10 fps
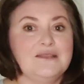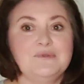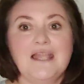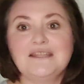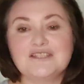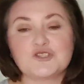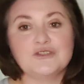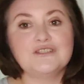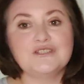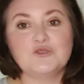Для меня это
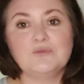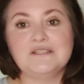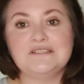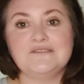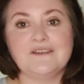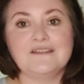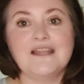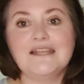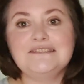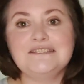что-то из области
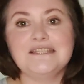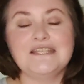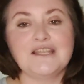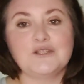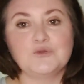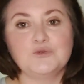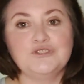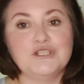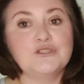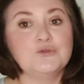фантастики. Я такую
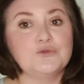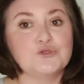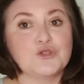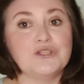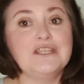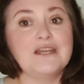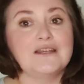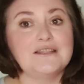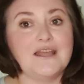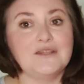технику еще
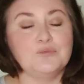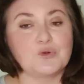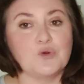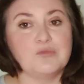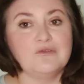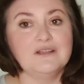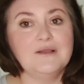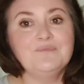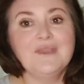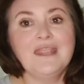никогда не
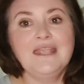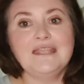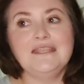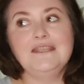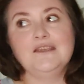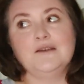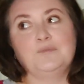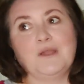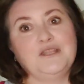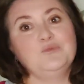пробовала. И
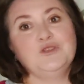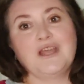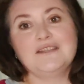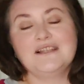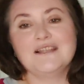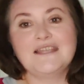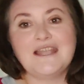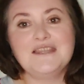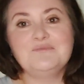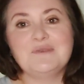поэтому я отдала
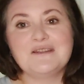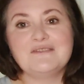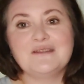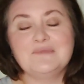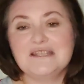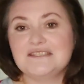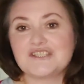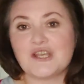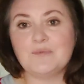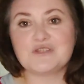Яне первое место.
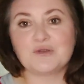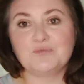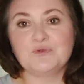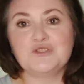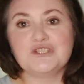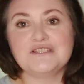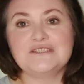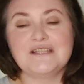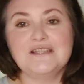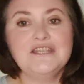Шапочка
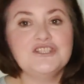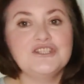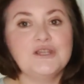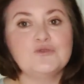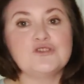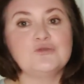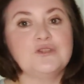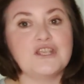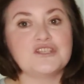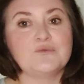получилась отличная, очень
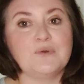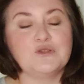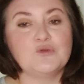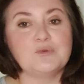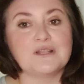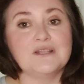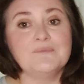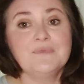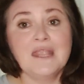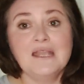удачно
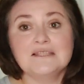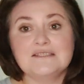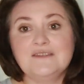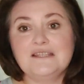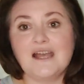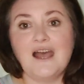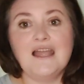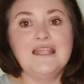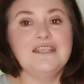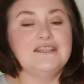подобраны
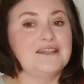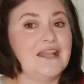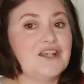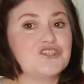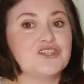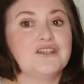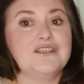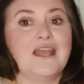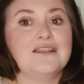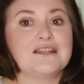цвета. И также
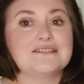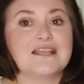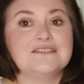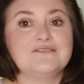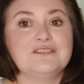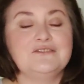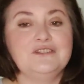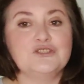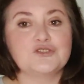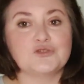Яна рассказывает в
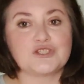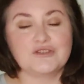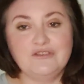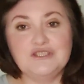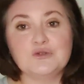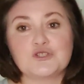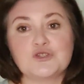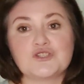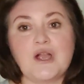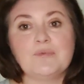видео, что, видео,
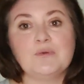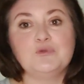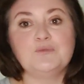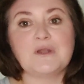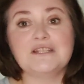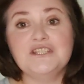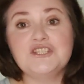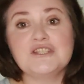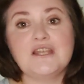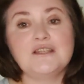что шапка будет
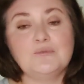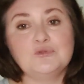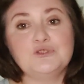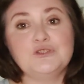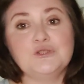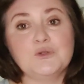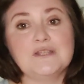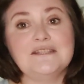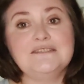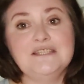практичной, она будет ее
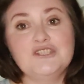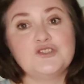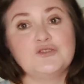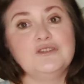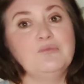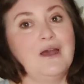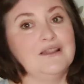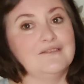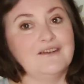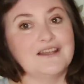носить, что
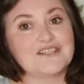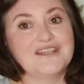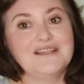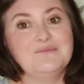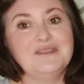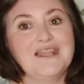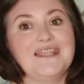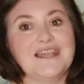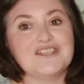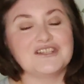немаловажно для меня.
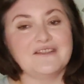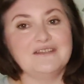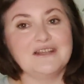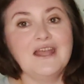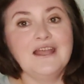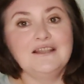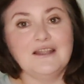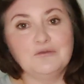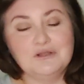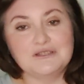Я человек
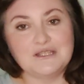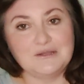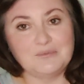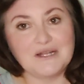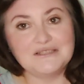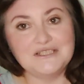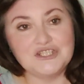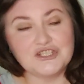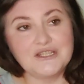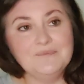довольно-таки
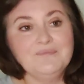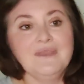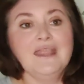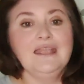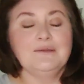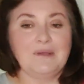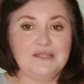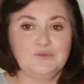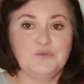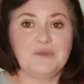практичный.
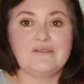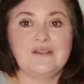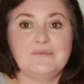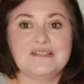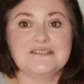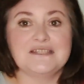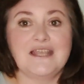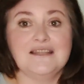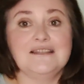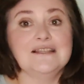Поэтому первое место
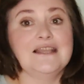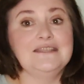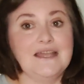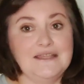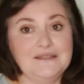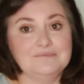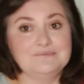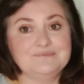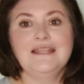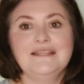я отдала Яне.
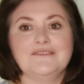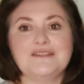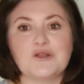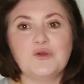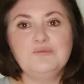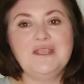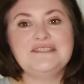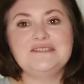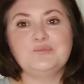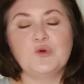На втором
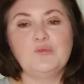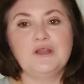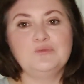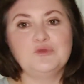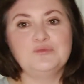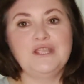месте, по моему